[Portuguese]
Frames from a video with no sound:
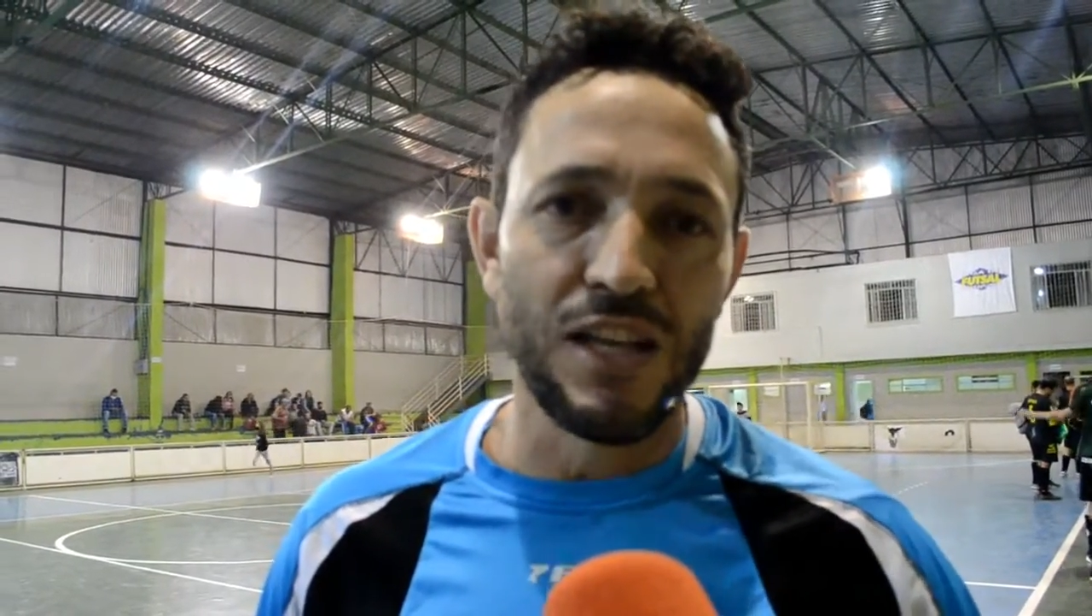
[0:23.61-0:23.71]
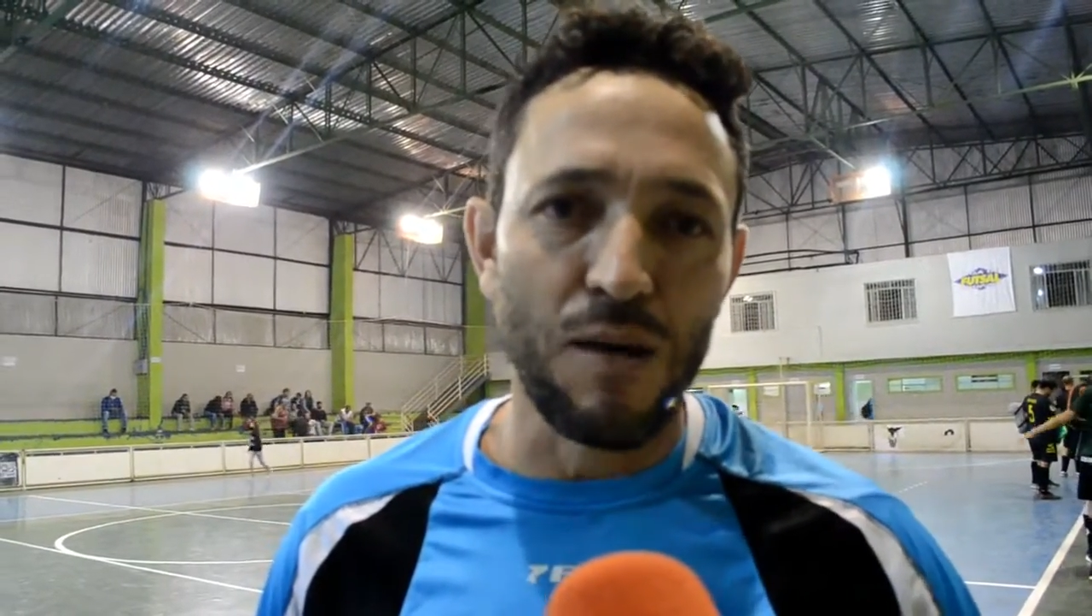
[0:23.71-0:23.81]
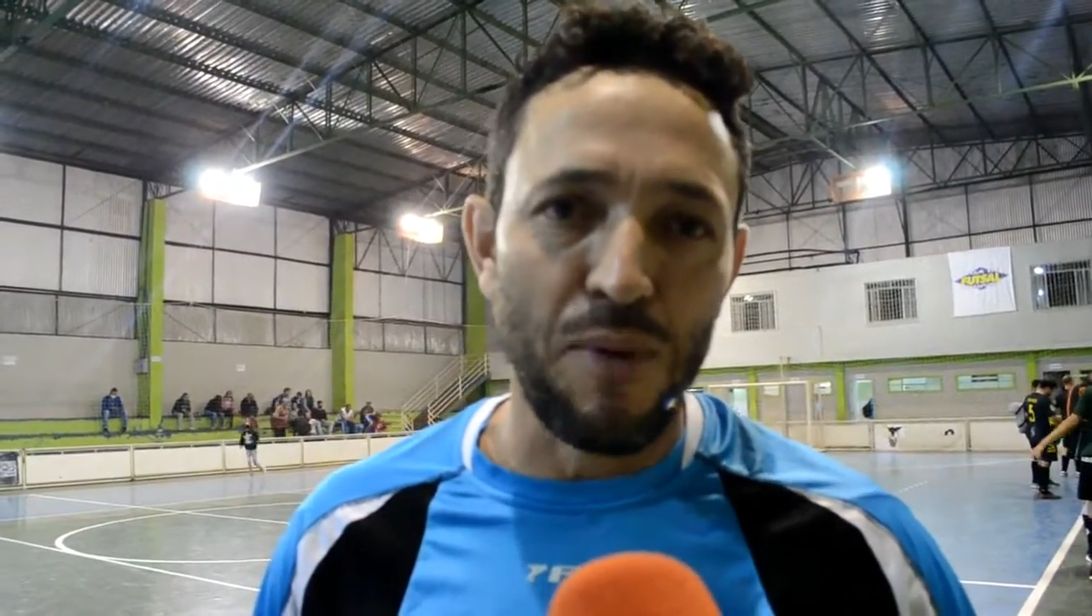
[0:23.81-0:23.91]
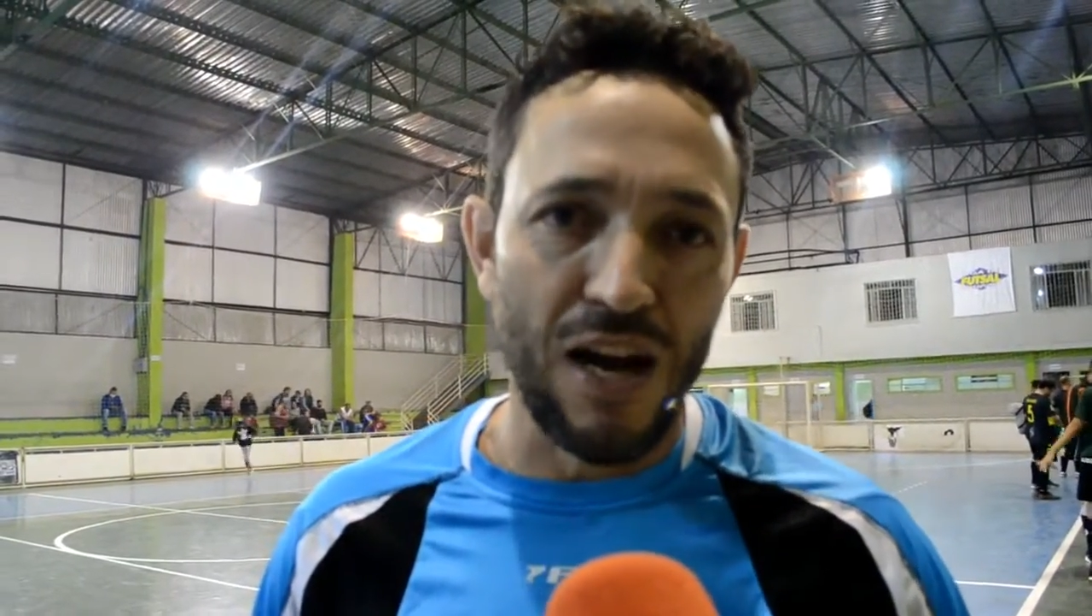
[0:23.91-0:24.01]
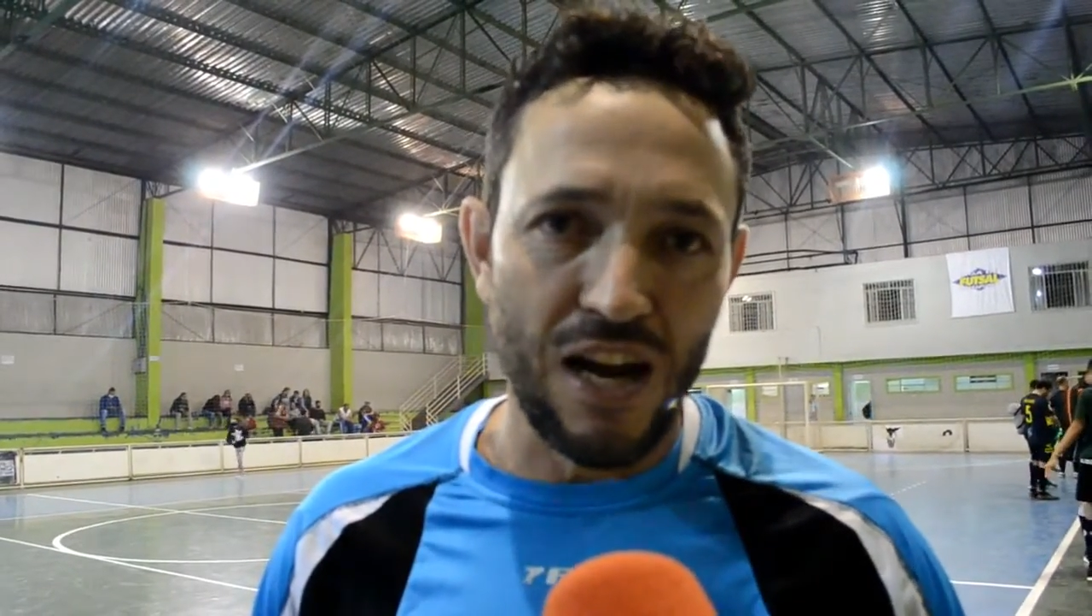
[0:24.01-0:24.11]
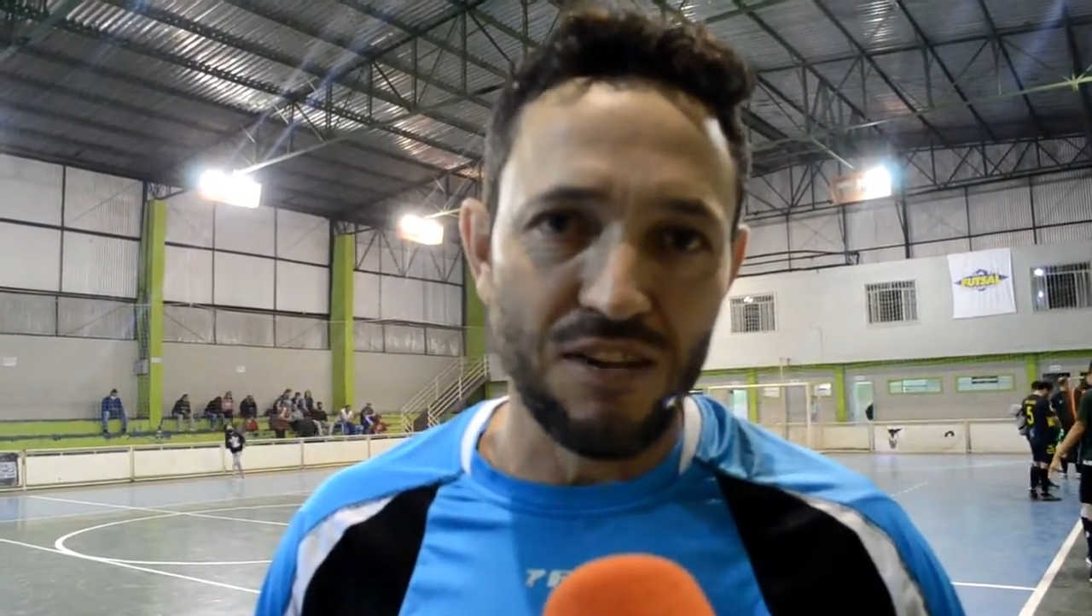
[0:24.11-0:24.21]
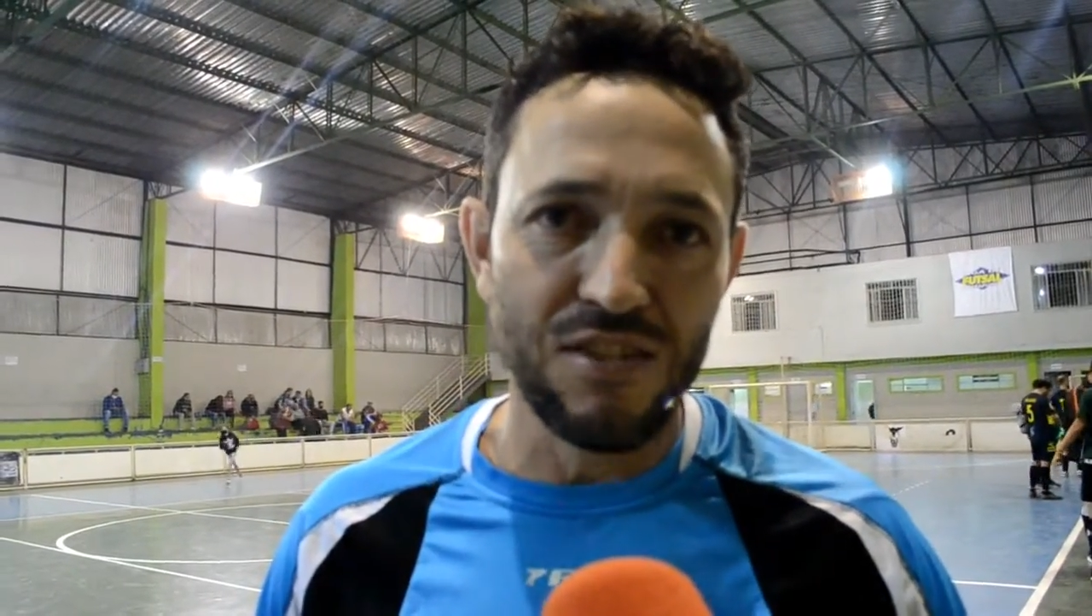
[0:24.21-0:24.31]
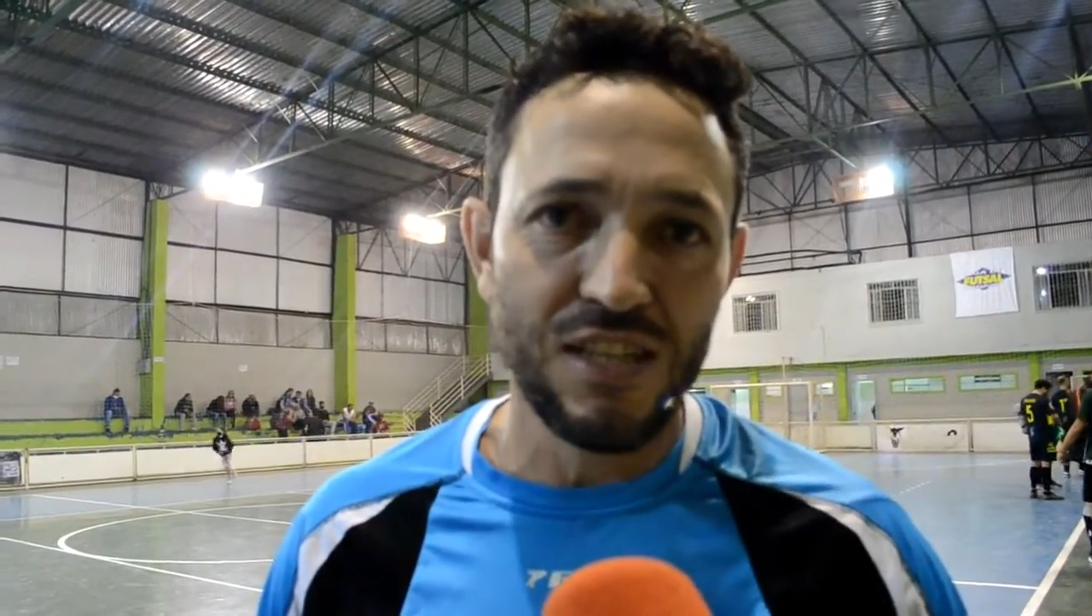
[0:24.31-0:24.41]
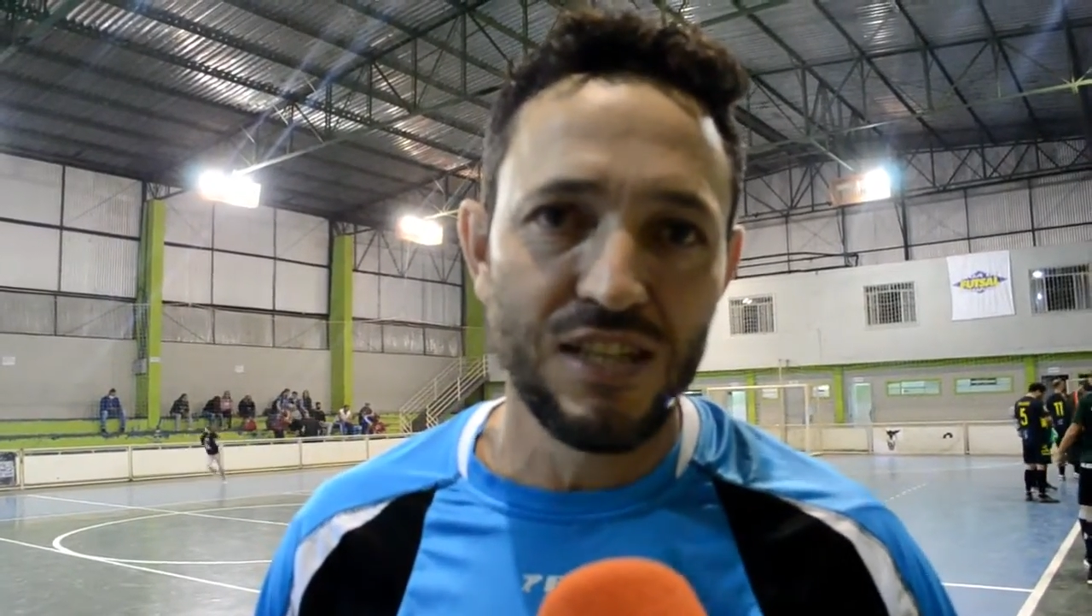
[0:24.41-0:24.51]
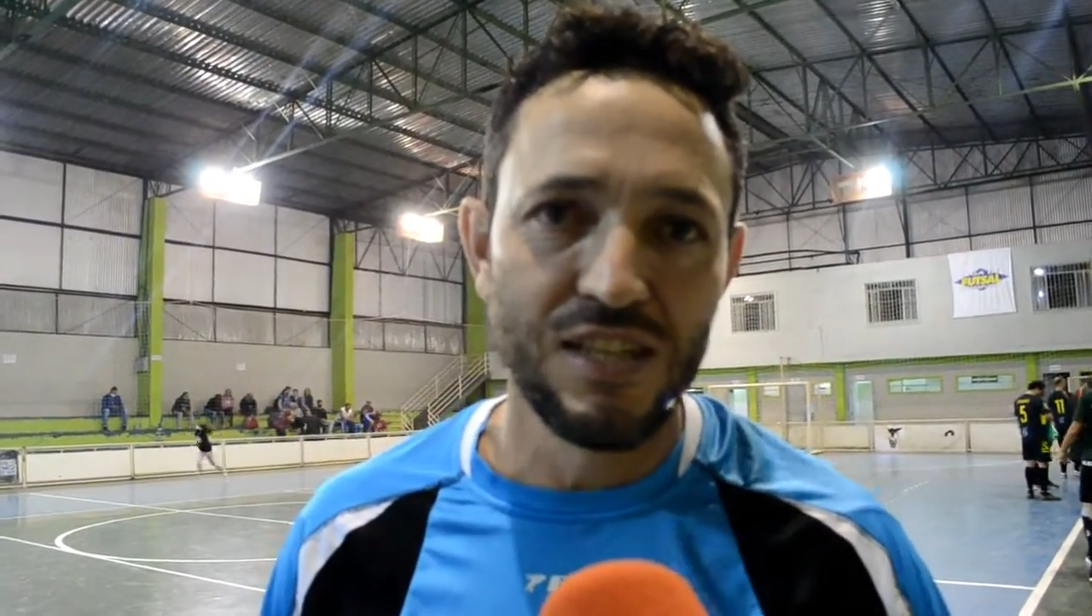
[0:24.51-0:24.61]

tá parado, né?